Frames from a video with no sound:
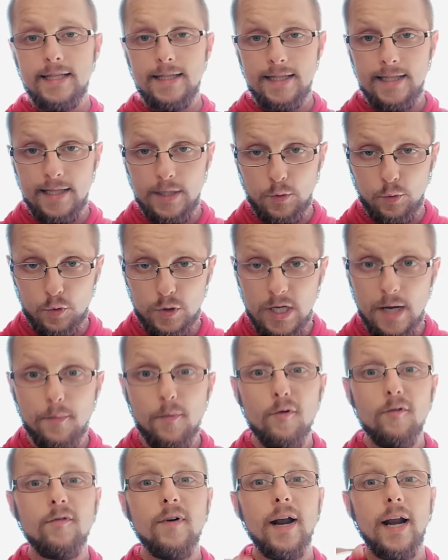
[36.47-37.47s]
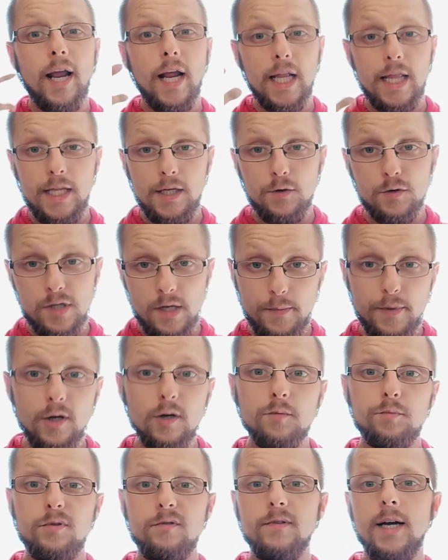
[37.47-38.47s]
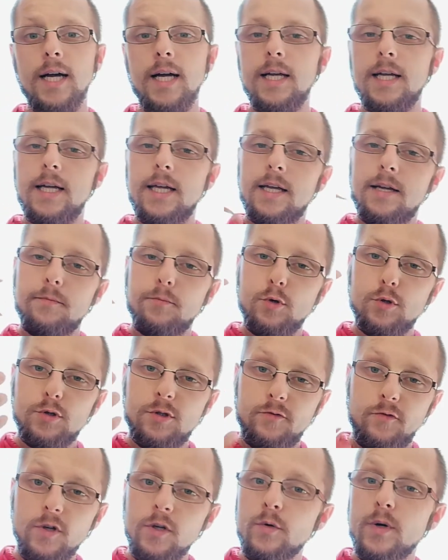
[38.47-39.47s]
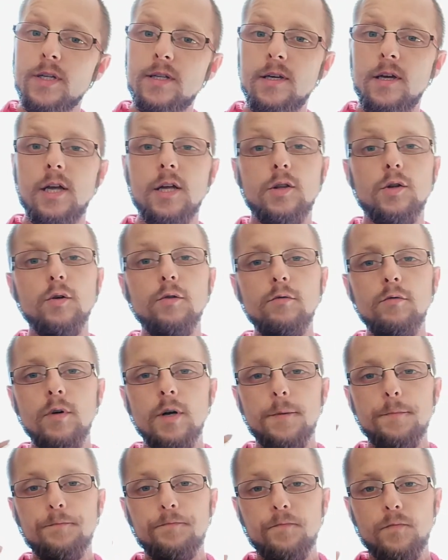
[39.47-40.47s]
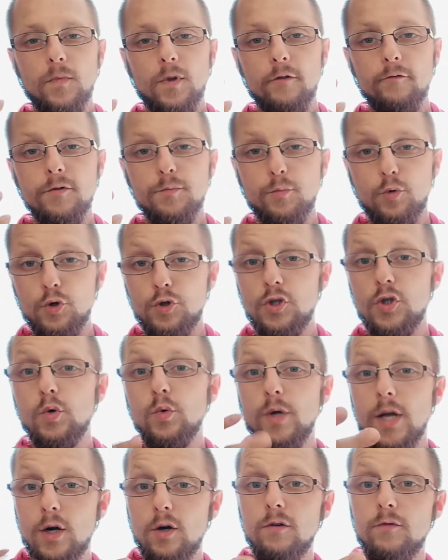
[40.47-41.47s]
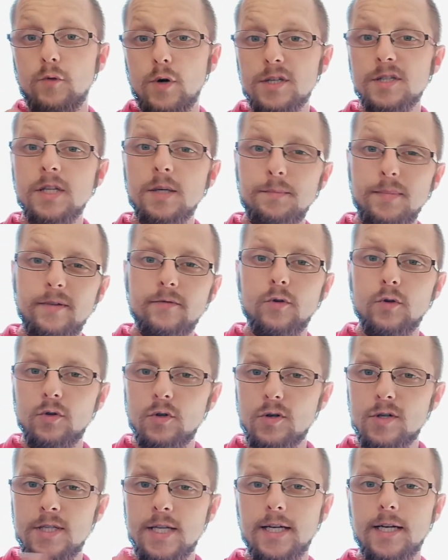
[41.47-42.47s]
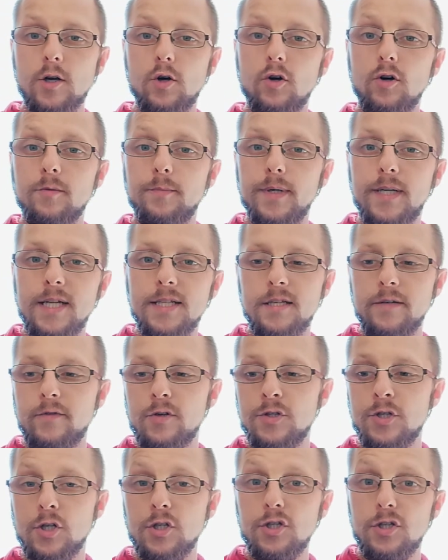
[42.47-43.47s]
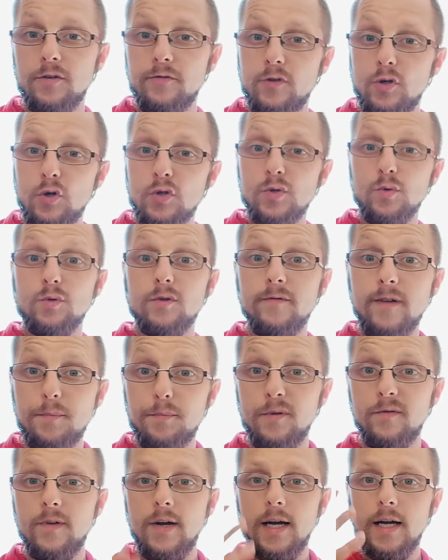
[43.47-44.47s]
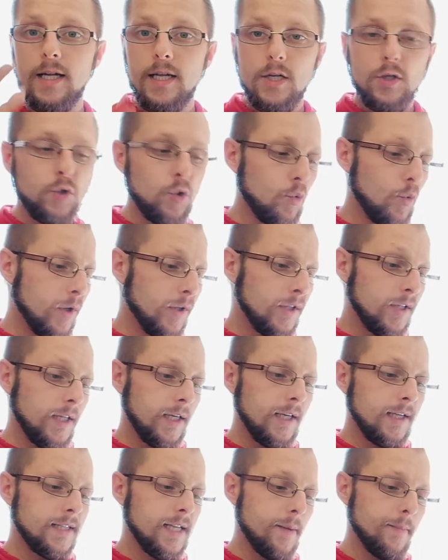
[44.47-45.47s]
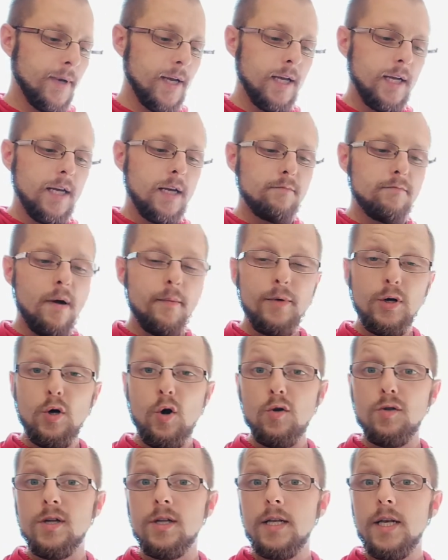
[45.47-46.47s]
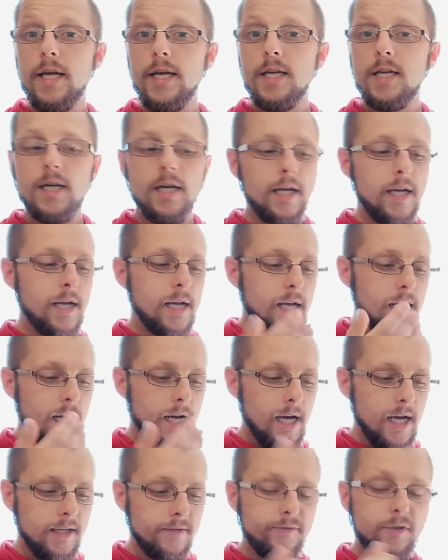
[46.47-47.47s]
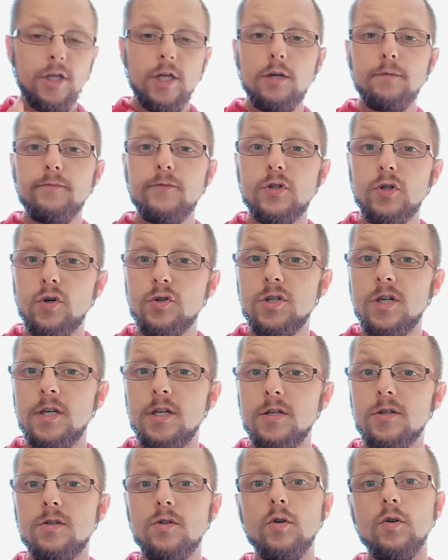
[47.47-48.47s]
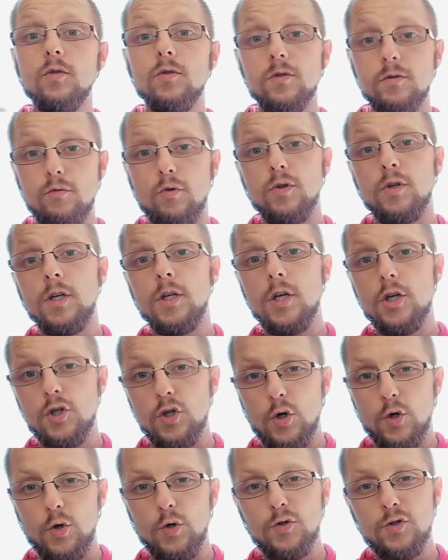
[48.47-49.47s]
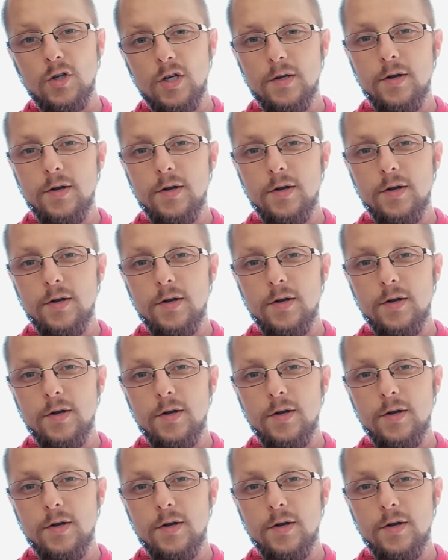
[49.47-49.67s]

tą samą warkę tego samego piwa pod swoją etykietą wypuścił jako własne piwo. To jest taka kooperacja, wiecie, gdzie wychodzą dwa piwa dokładnie takie same. Mamy Golden Lake, a w Dzikim Wschodzie jest to Złote Jezioro, czyli